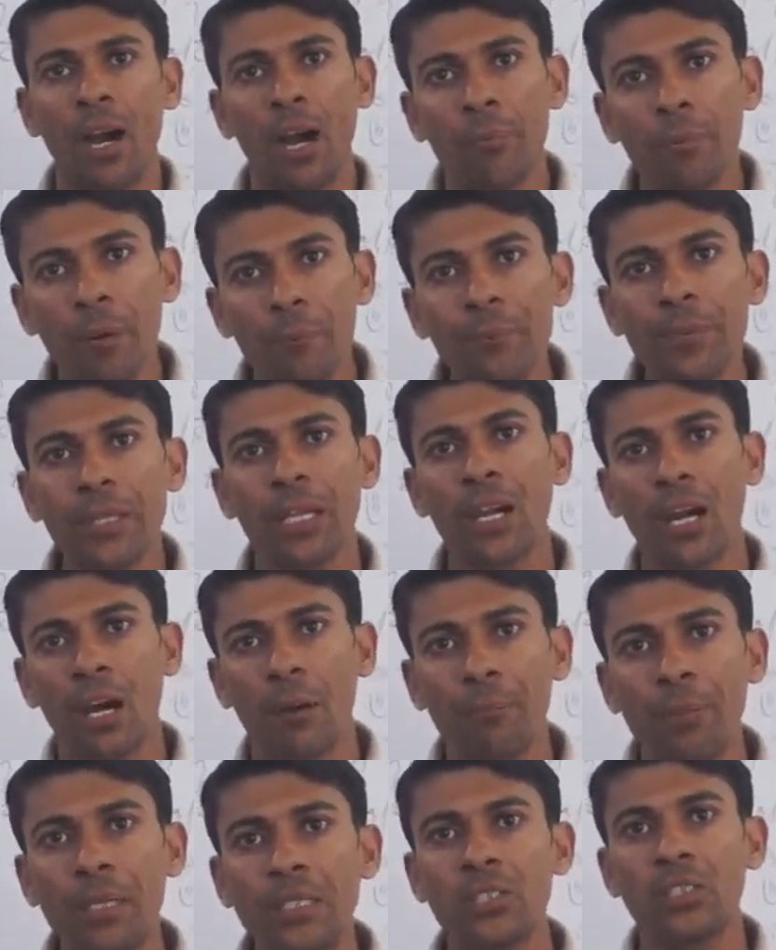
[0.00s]
आप अपने
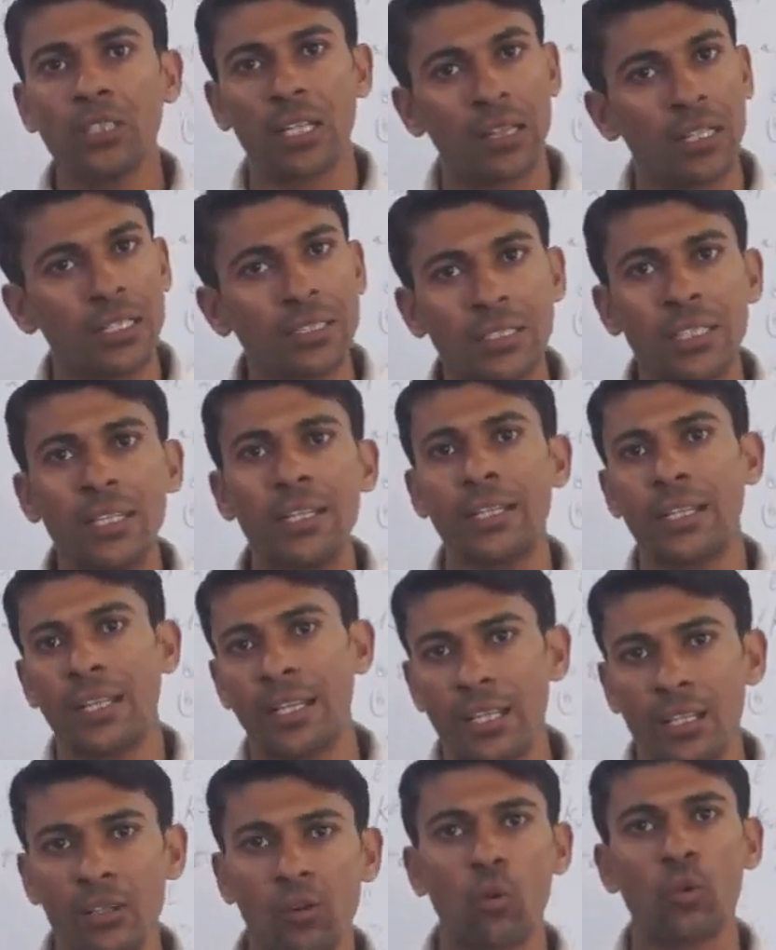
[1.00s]
आप ही चलने से
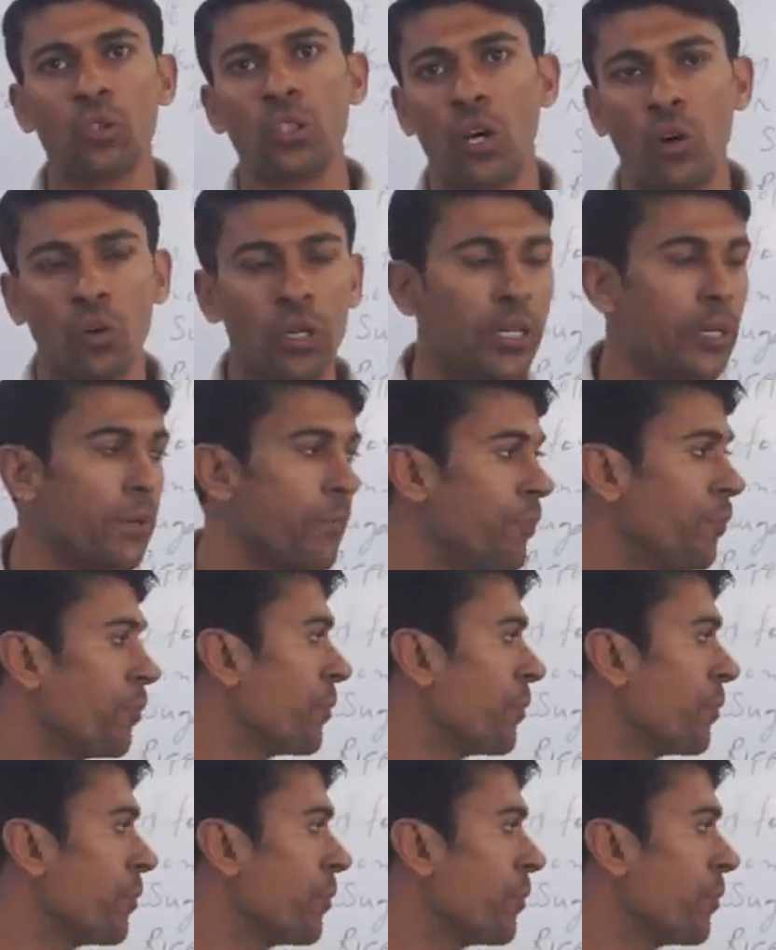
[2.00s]
ठीक हो जाओगे